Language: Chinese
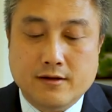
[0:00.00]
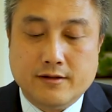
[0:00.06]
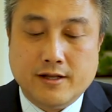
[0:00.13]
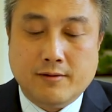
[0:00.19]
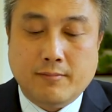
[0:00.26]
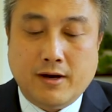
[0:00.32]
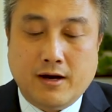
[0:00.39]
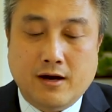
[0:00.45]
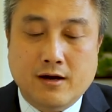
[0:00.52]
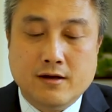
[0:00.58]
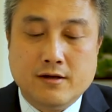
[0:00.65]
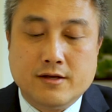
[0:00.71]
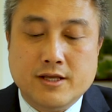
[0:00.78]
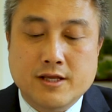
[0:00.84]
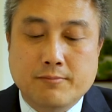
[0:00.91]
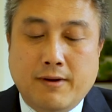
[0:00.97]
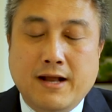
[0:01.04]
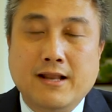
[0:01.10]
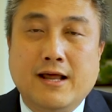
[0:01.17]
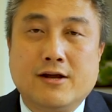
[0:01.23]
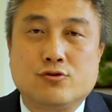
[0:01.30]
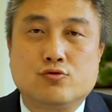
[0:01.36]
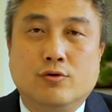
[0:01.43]
那么一般
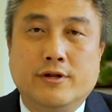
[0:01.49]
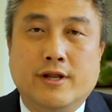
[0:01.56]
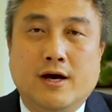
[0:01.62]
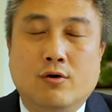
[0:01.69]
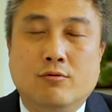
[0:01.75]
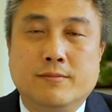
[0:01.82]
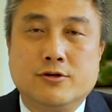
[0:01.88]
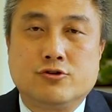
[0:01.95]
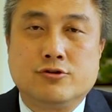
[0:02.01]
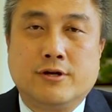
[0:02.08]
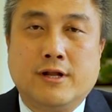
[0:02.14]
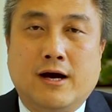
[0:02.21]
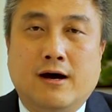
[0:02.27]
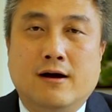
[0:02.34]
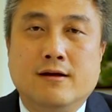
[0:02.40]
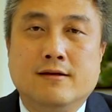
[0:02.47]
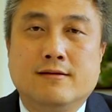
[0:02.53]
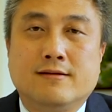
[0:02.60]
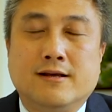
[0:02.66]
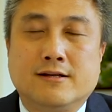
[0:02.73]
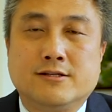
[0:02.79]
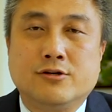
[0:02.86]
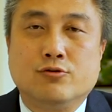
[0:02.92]
来说呢，我们知道，
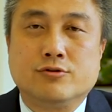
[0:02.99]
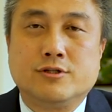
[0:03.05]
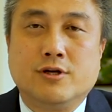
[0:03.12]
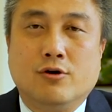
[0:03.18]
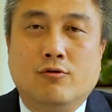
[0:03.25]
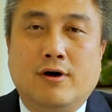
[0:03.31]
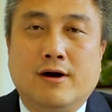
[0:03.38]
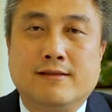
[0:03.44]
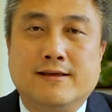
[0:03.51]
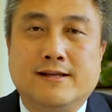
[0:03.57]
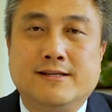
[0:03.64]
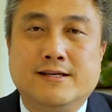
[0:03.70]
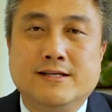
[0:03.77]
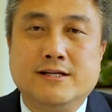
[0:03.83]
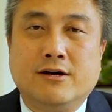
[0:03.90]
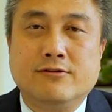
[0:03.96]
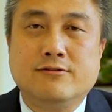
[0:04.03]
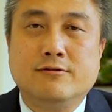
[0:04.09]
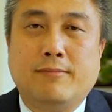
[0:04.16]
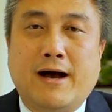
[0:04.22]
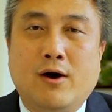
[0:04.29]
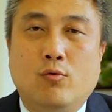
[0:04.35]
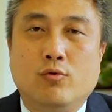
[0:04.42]
像这种情况，在提交四
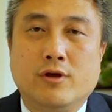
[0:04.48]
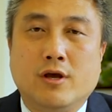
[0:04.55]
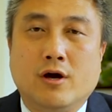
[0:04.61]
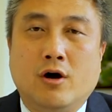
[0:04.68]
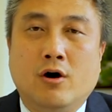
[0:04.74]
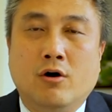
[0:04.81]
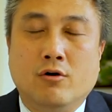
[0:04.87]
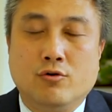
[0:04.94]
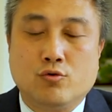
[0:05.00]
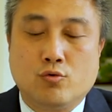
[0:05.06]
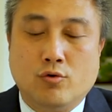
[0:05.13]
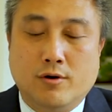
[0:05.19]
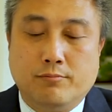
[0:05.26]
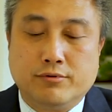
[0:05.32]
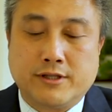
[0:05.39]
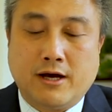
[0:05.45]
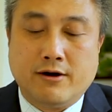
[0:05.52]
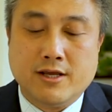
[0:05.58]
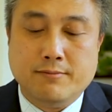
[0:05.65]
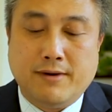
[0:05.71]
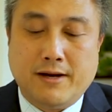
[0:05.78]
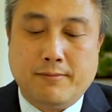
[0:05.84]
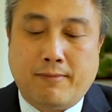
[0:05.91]
八五以后，如果不到一
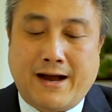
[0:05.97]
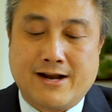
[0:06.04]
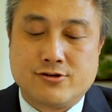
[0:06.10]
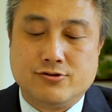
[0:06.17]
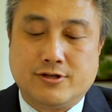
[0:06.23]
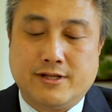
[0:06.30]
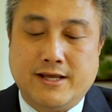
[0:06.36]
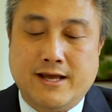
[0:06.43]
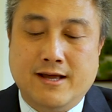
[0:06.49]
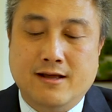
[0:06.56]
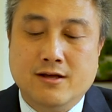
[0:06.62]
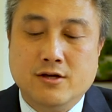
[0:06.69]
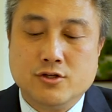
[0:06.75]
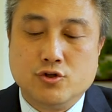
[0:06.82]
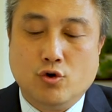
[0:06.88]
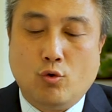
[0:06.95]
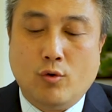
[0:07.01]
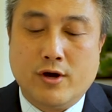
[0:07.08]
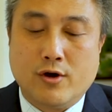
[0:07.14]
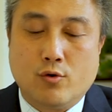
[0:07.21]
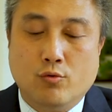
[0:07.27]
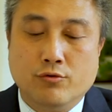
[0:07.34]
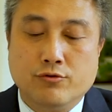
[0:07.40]
百八十天就
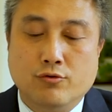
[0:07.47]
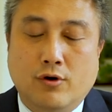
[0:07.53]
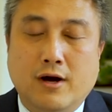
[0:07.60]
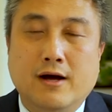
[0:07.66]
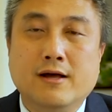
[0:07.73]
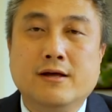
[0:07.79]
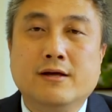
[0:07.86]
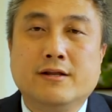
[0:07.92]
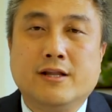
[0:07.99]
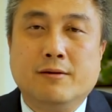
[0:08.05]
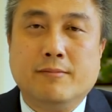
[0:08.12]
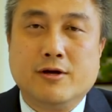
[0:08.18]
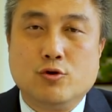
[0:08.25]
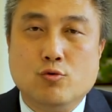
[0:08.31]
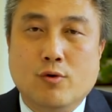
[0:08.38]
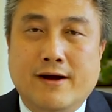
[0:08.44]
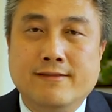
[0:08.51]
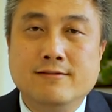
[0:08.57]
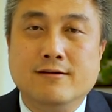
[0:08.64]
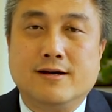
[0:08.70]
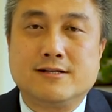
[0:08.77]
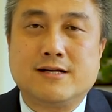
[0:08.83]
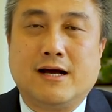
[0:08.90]
换工作，那么原
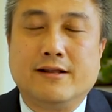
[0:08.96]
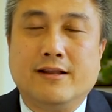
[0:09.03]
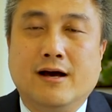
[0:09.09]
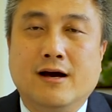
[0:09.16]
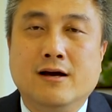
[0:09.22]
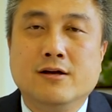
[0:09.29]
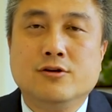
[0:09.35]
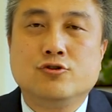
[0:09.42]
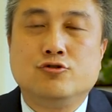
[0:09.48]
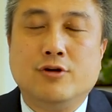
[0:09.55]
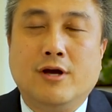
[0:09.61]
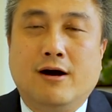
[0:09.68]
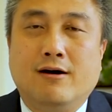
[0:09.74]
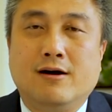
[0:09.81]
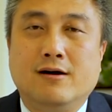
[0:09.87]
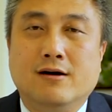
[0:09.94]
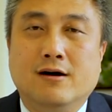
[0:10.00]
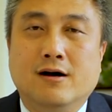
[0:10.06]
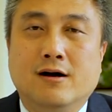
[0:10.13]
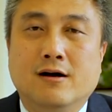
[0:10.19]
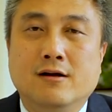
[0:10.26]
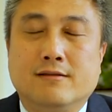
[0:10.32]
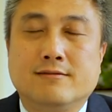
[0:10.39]
则上呢，需要
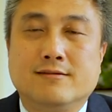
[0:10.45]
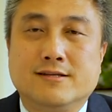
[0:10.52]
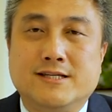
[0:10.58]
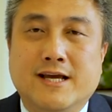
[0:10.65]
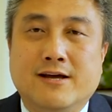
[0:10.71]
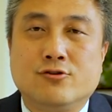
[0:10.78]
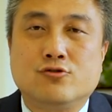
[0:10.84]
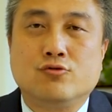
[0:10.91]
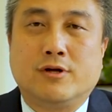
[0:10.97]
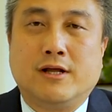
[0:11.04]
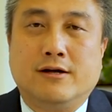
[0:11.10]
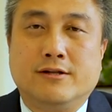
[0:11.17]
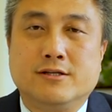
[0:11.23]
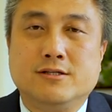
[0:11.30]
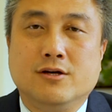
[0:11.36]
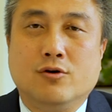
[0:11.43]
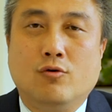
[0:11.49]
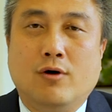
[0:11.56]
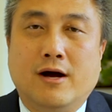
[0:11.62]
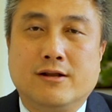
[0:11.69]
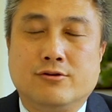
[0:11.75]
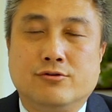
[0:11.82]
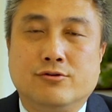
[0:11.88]
和此前说到的情
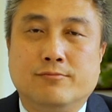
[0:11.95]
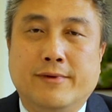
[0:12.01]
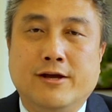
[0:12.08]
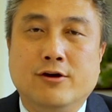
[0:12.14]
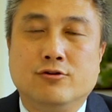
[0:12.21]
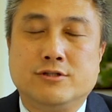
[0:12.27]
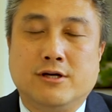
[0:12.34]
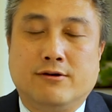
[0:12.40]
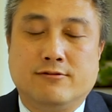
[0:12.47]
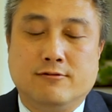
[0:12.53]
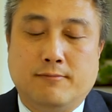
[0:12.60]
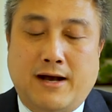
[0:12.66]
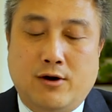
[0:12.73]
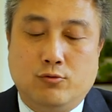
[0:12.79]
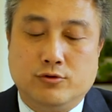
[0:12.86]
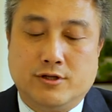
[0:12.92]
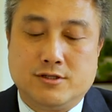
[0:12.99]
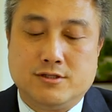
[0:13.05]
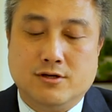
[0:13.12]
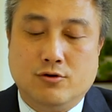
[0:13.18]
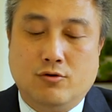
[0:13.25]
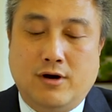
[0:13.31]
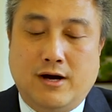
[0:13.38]
况，就是没有交四八五的
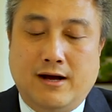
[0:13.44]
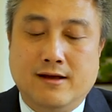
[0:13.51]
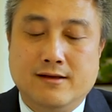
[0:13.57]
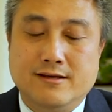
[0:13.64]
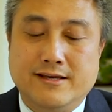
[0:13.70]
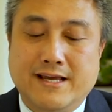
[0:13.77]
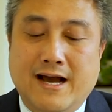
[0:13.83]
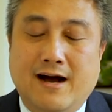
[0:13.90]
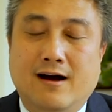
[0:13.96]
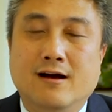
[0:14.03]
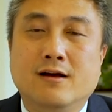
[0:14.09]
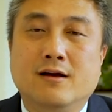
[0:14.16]
情况一样，